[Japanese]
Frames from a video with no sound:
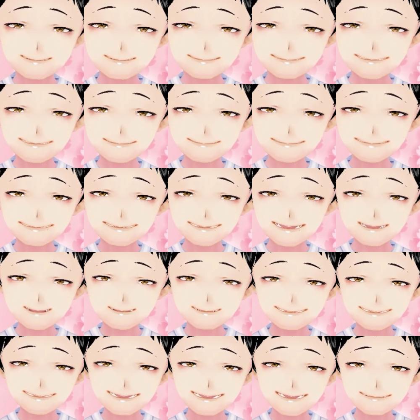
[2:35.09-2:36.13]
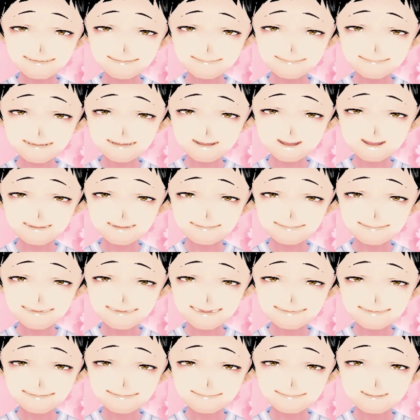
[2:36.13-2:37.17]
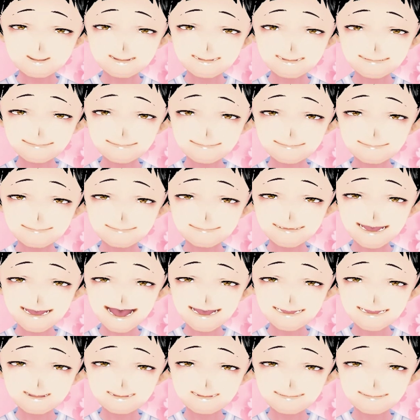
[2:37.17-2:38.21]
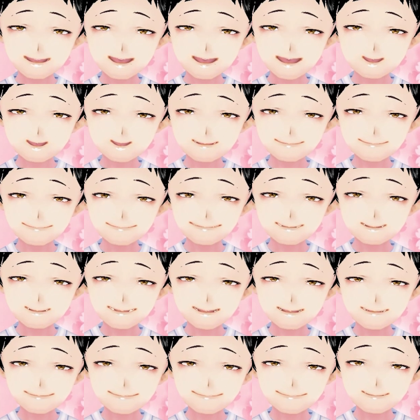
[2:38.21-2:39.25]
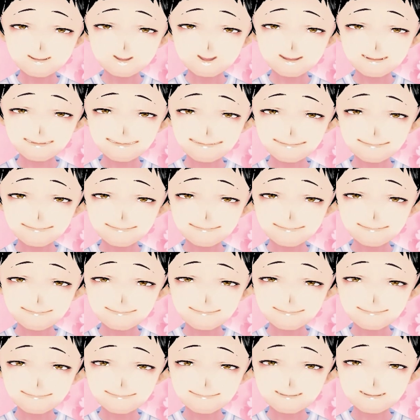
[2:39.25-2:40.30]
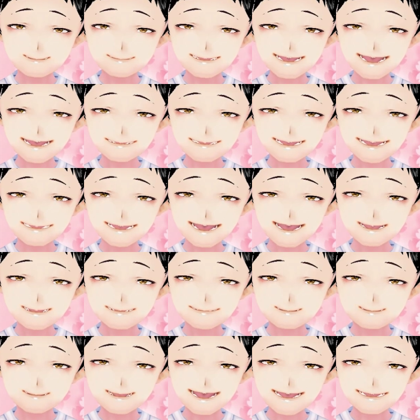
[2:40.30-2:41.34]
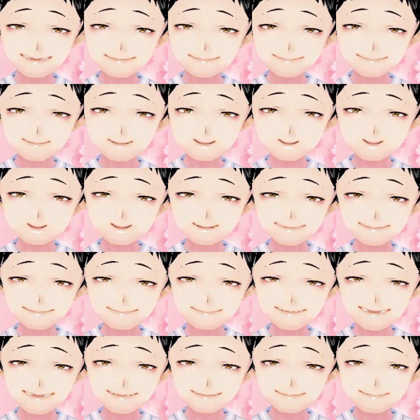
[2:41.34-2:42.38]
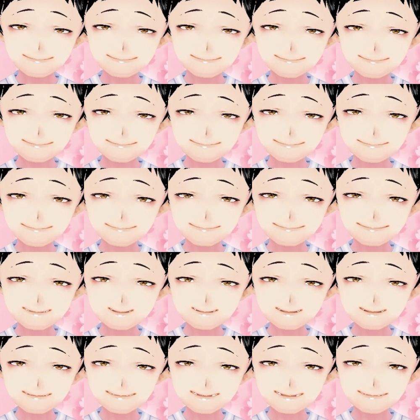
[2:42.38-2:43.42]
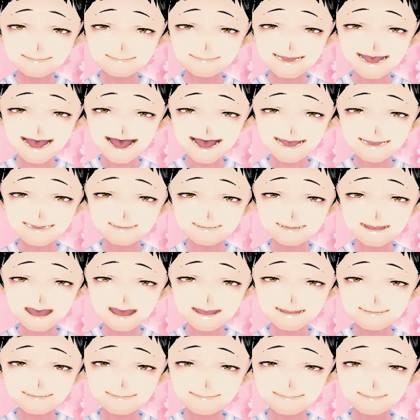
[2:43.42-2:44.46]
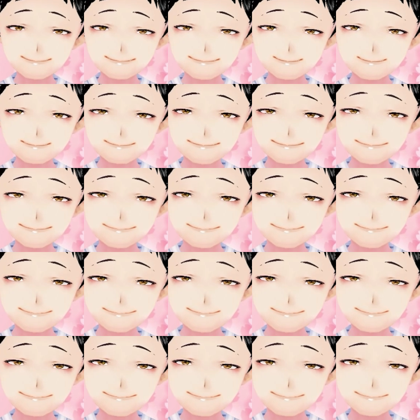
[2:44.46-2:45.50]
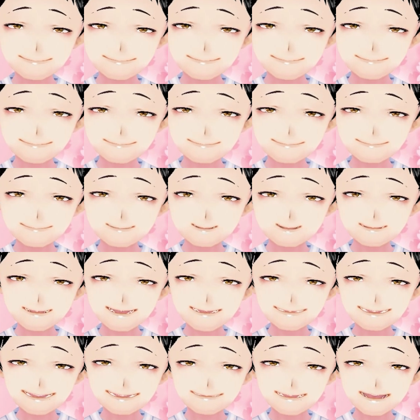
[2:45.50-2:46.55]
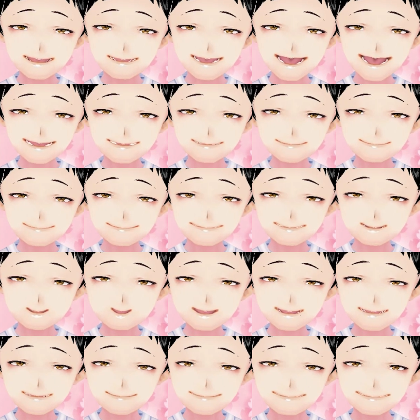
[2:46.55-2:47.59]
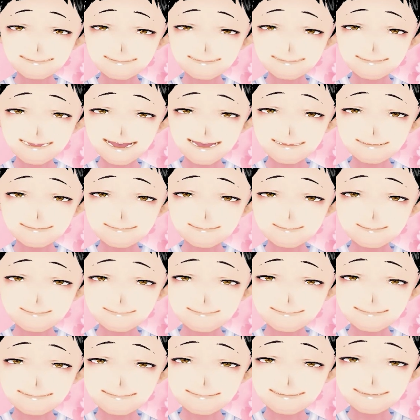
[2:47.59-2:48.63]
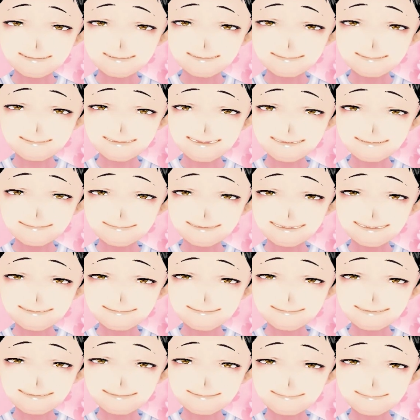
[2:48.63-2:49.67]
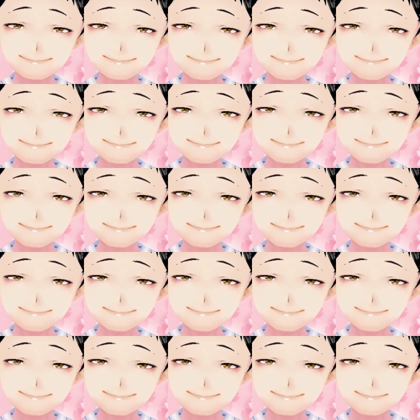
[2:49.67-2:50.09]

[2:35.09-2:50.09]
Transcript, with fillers: そして競馬部で圧倒的な的中率、回収率を誇る競馬部の守護神、ムーさんの赤星は、モーリス3区、4枠4番、アールバロンとのことです。他の馬は、リオンリーズ3区、1着1番ジャッカル。